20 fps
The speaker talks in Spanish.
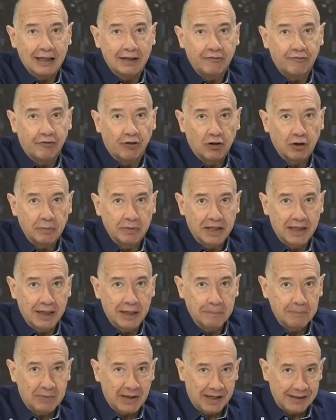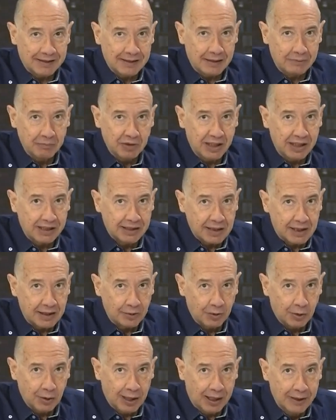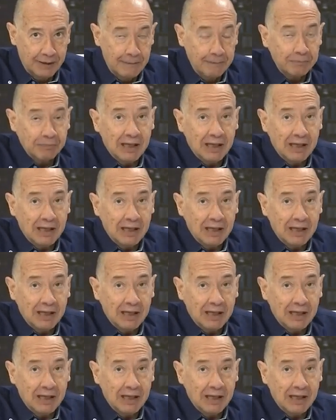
el informe de la empresa administradora